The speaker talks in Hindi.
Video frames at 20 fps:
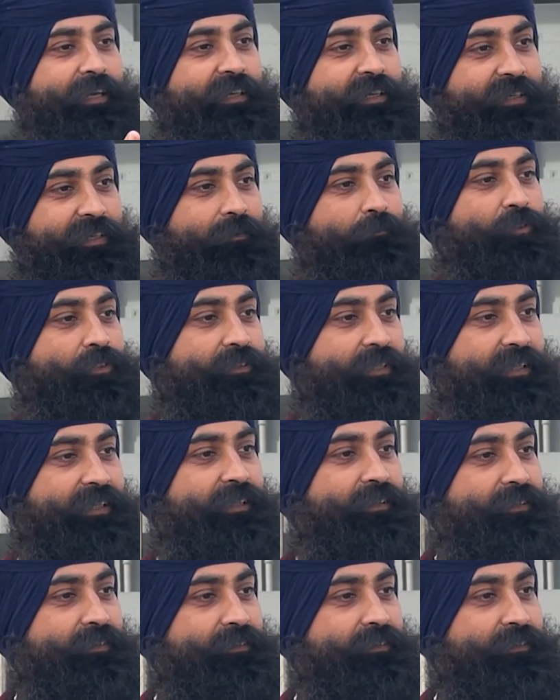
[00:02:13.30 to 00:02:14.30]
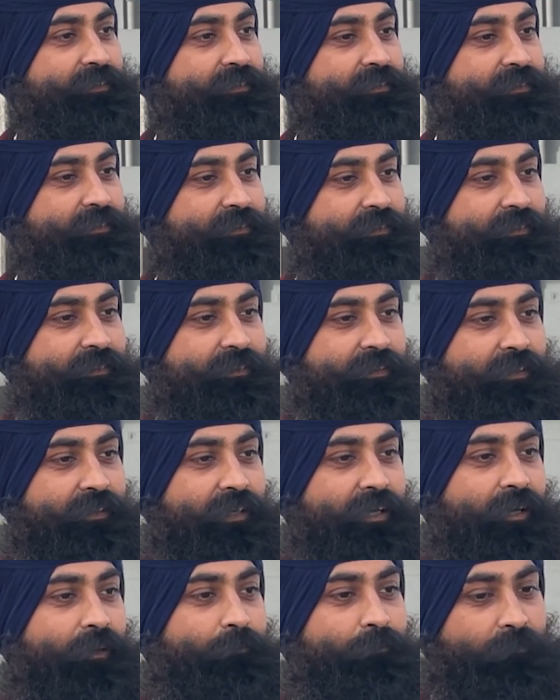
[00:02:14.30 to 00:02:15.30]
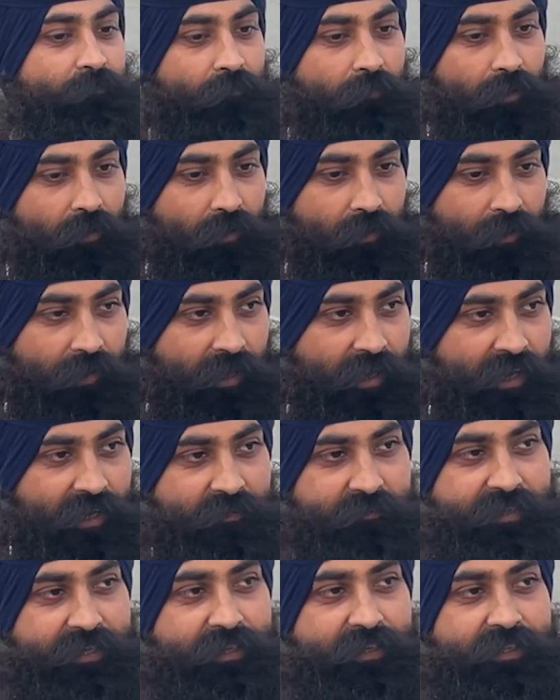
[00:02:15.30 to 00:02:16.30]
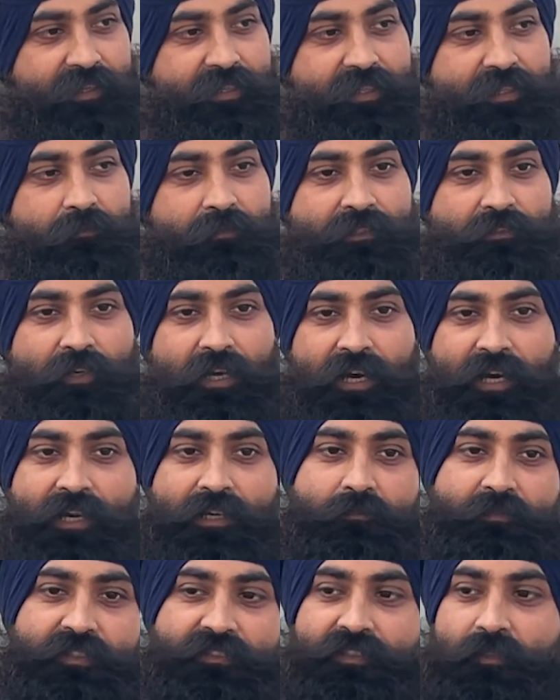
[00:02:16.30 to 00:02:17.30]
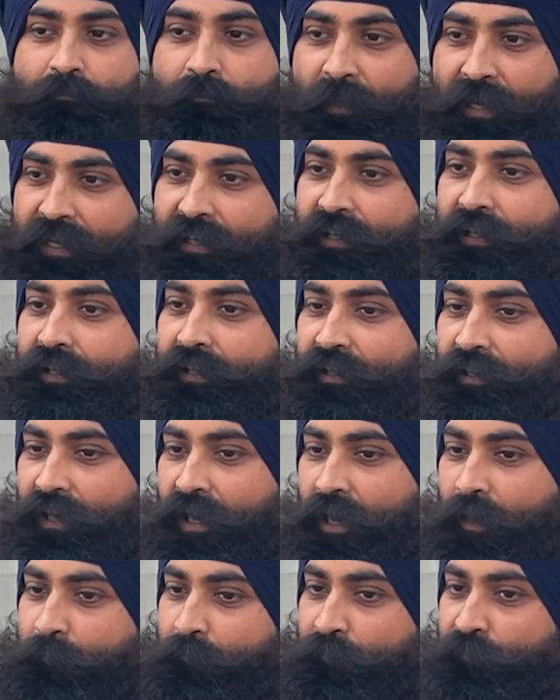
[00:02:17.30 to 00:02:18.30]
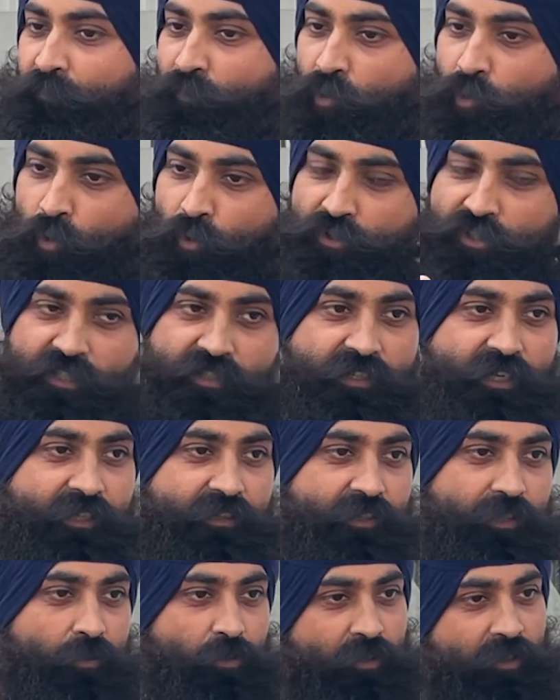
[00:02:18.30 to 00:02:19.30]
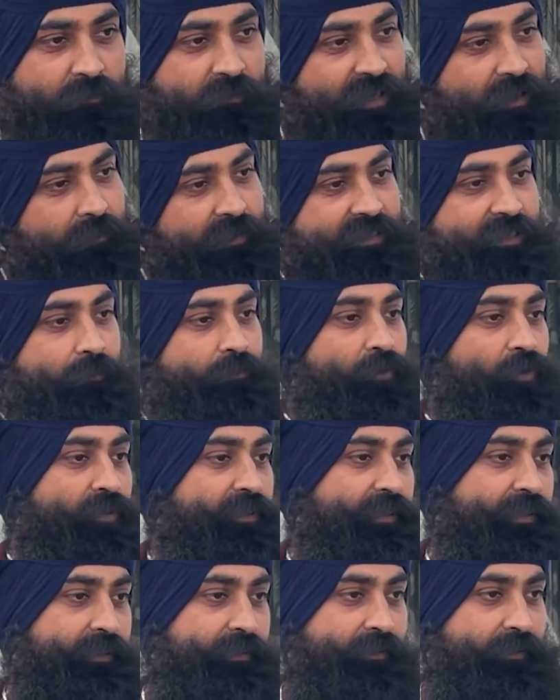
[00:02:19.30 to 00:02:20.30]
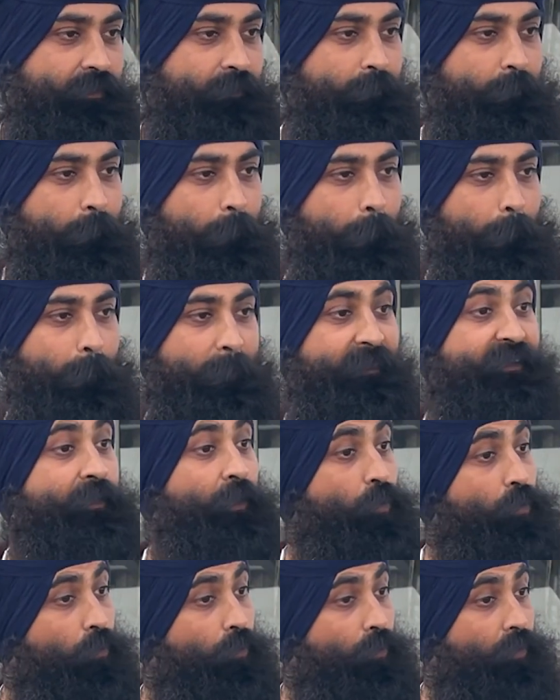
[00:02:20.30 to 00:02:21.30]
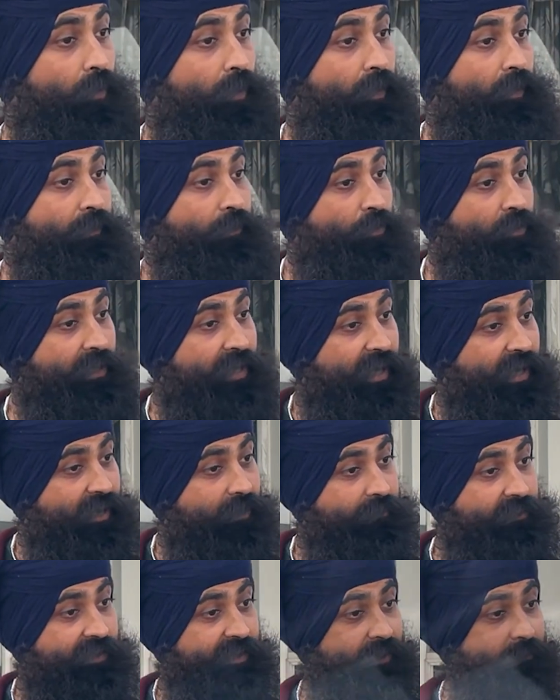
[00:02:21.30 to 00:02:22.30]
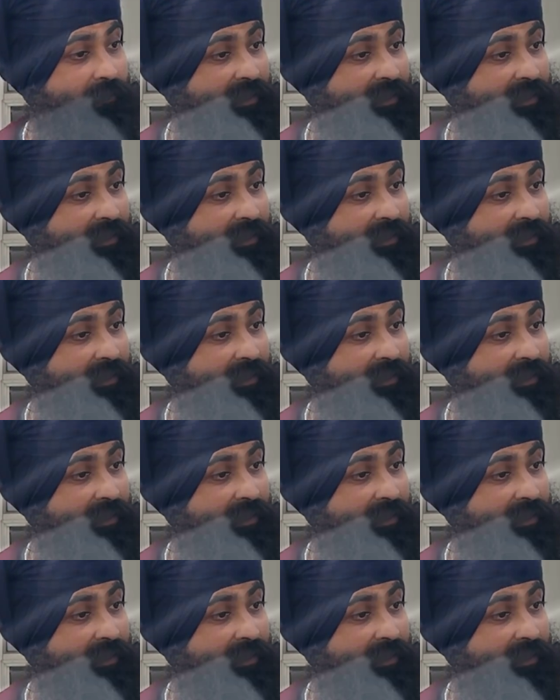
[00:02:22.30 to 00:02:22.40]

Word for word: एक नियम होता है ना अब आठ बजे का नियम है तो आठ बजे से पहले आप कोशिश करते हो कि मेरा बच्चा पहुंच जाए क्यों क्योंकि आठ बजे के